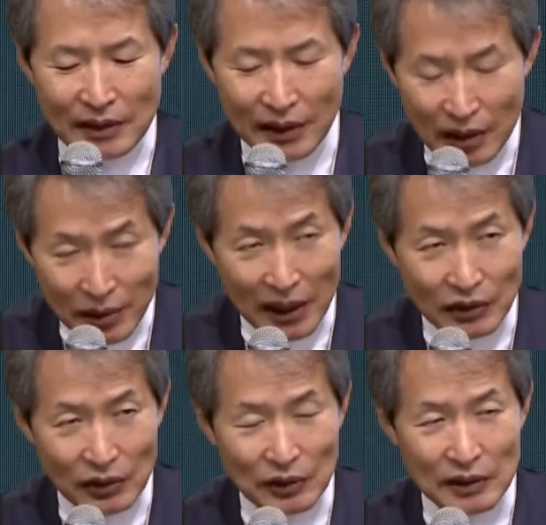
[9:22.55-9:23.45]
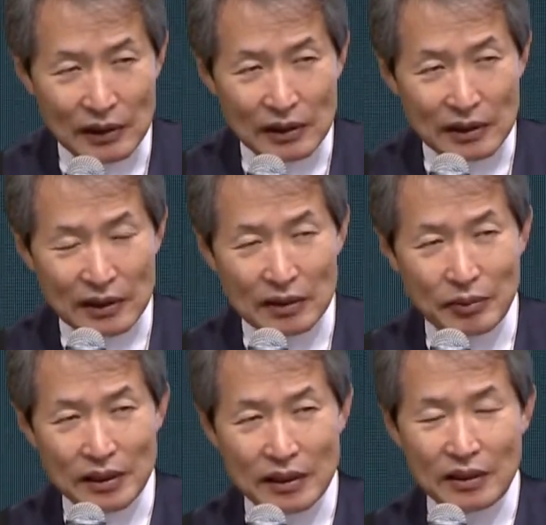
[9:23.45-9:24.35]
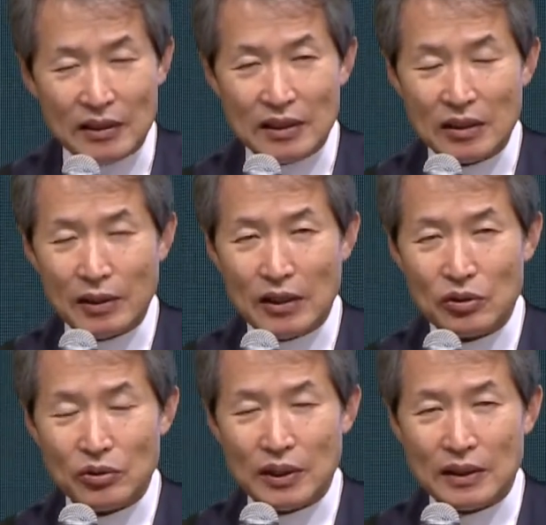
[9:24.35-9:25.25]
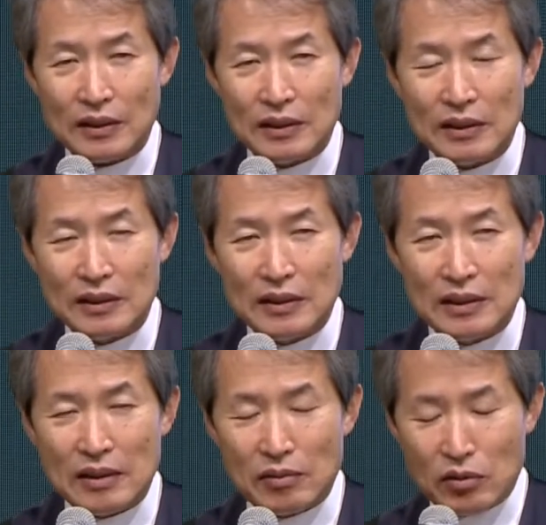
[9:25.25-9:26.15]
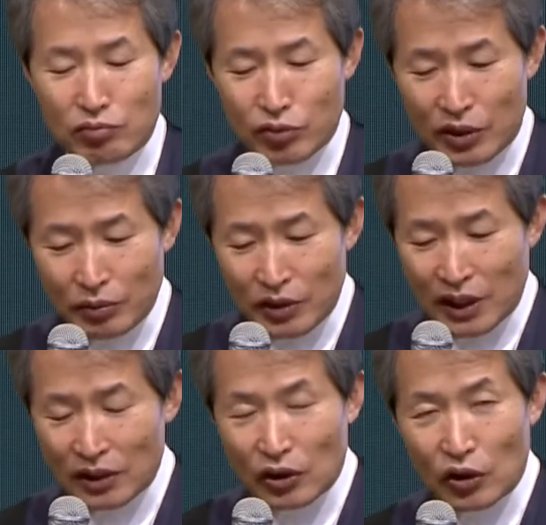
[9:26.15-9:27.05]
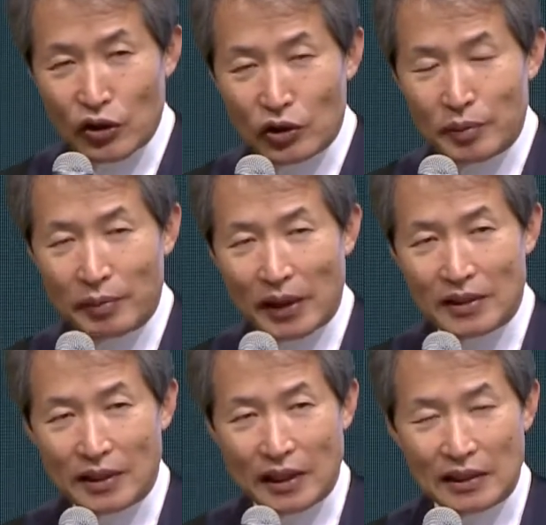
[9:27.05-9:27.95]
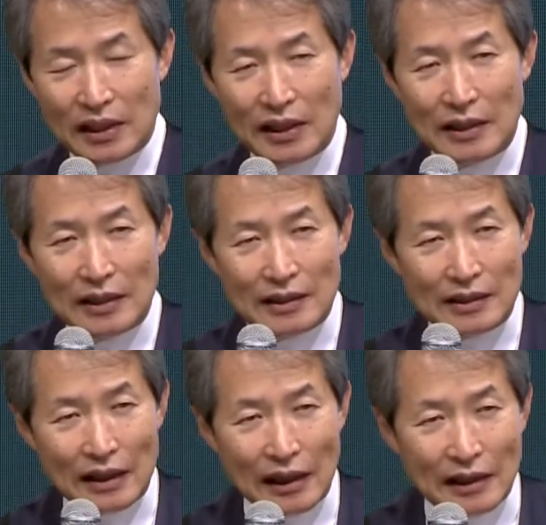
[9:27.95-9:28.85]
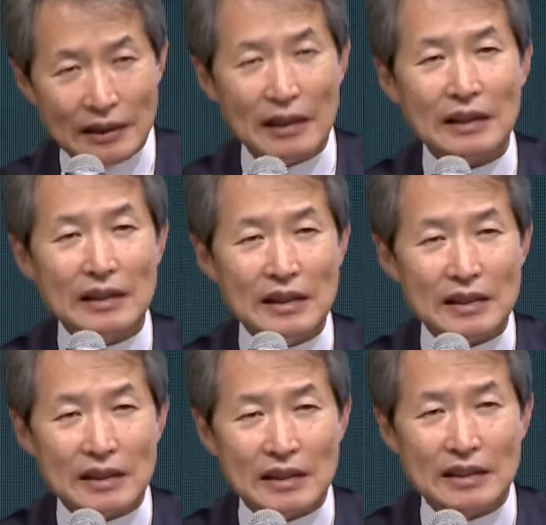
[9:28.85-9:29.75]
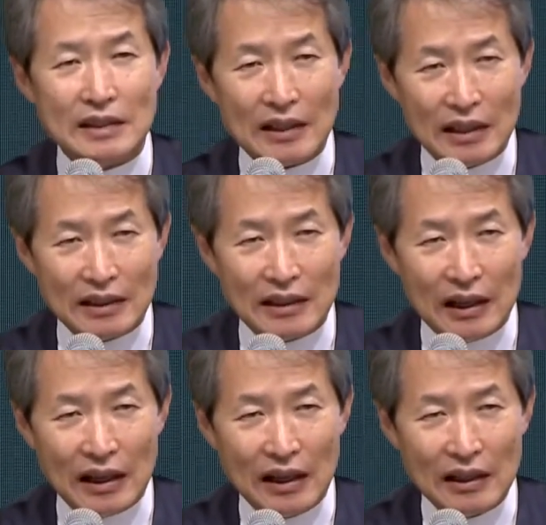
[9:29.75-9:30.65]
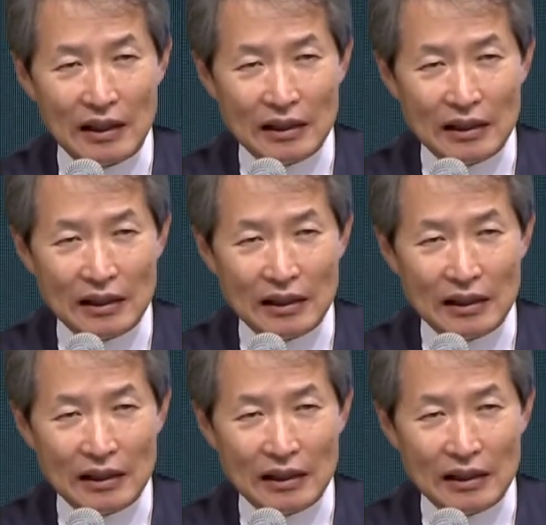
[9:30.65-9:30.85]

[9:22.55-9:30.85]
느헤미야도 지금 이런 상황 속에서 무지무지한 어려움이 발생하자 상당히 긴장한다.